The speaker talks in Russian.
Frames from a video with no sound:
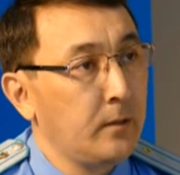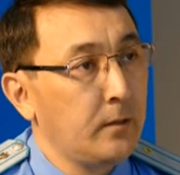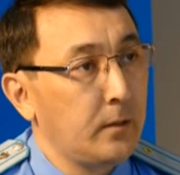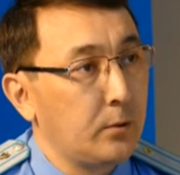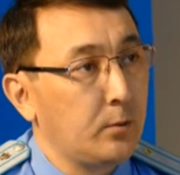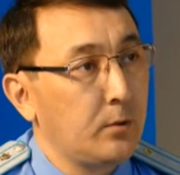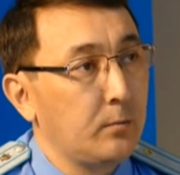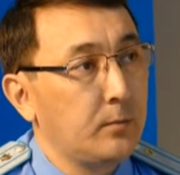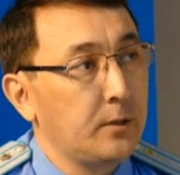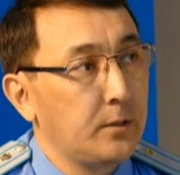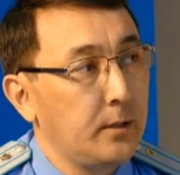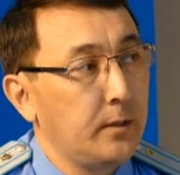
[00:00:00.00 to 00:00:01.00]
которым
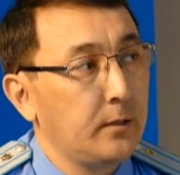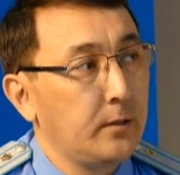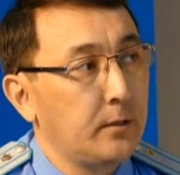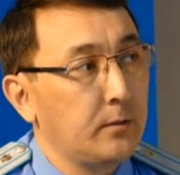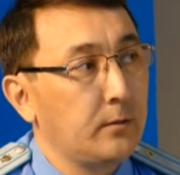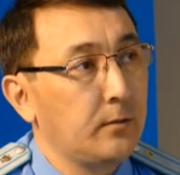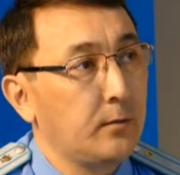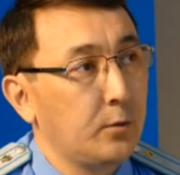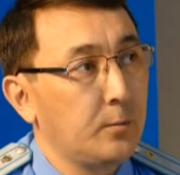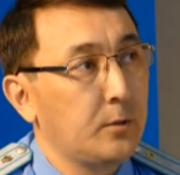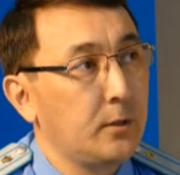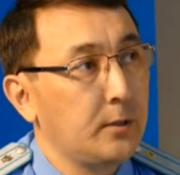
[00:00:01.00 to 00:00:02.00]
население, в
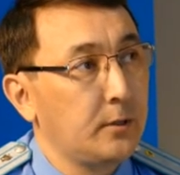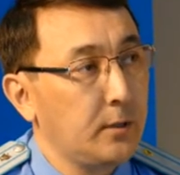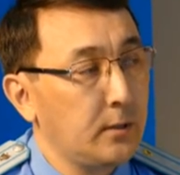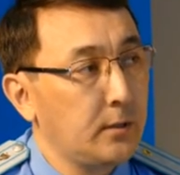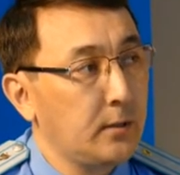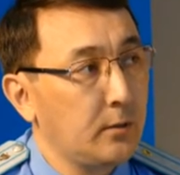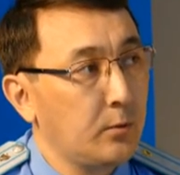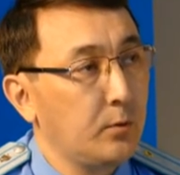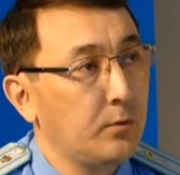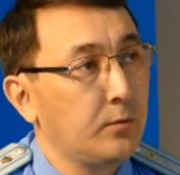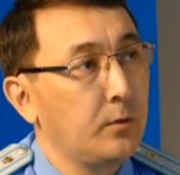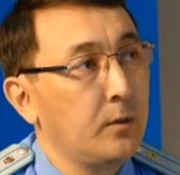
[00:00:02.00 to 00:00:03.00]
том числе сельских
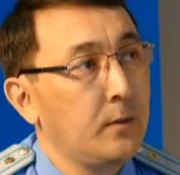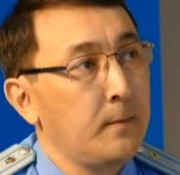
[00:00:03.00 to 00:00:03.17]
округов,